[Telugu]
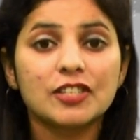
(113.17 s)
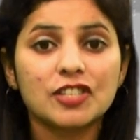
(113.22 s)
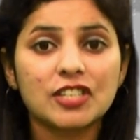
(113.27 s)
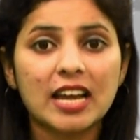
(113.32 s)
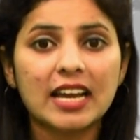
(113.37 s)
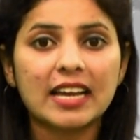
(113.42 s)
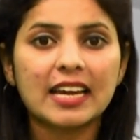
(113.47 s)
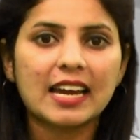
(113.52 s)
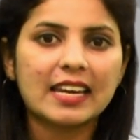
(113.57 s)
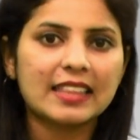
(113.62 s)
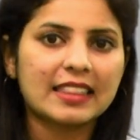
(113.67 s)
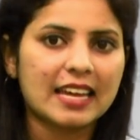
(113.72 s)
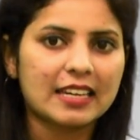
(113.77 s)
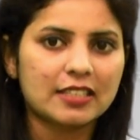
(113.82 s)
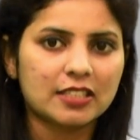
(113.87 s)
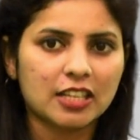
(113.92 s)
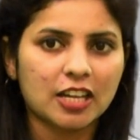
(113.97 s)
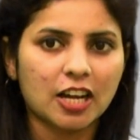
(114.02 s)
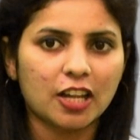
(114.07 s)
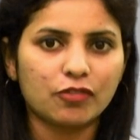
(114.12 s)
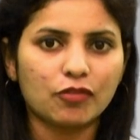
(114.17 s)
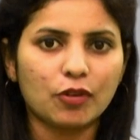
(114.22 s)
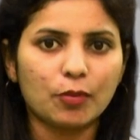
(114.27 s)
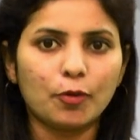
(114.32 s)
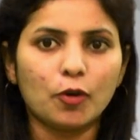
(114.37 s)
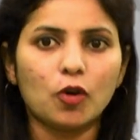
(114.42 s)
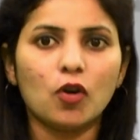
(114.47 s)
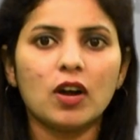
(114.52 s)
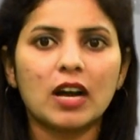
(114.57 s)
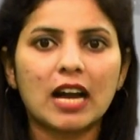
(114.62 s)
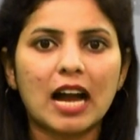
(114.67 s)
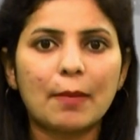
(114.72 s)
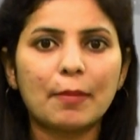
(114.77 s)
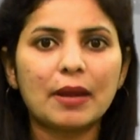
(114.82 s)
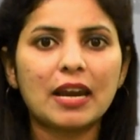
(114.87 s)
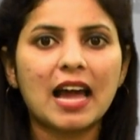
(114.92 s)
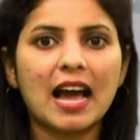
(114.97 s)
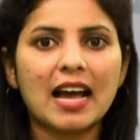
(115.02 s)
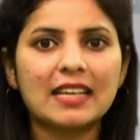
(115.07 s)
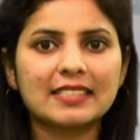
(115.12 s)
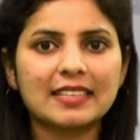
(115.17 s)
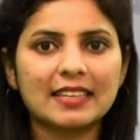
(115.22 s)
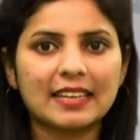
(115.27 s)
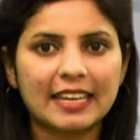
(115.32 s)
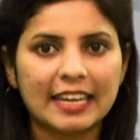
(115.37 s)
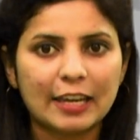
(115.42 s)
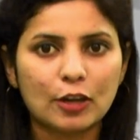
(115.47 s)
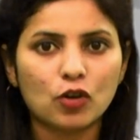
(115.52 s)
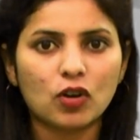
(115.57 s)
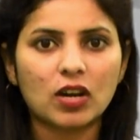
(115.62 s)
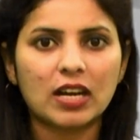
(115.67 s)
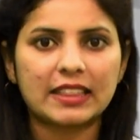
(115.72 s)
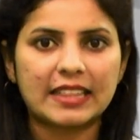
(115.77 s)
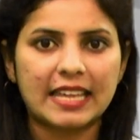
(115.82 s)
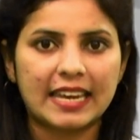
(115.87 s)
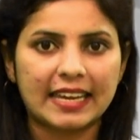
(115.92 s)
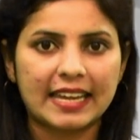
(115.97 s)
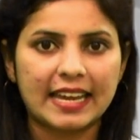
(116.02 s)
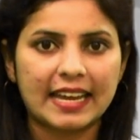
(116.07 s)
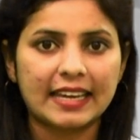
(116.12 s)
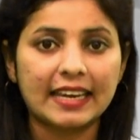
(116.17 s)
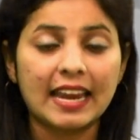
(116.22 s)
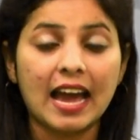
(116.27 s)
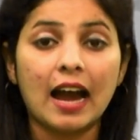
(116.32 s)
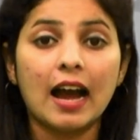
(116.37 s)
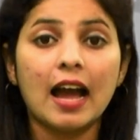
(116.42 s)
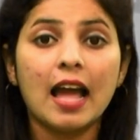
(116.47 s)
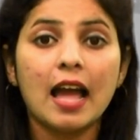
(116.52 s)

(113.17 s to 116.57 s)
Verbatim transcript: శంకర్ దర్శకత్వంలో కమల్ హాసన్ హీరోగా తెరకెక్కిన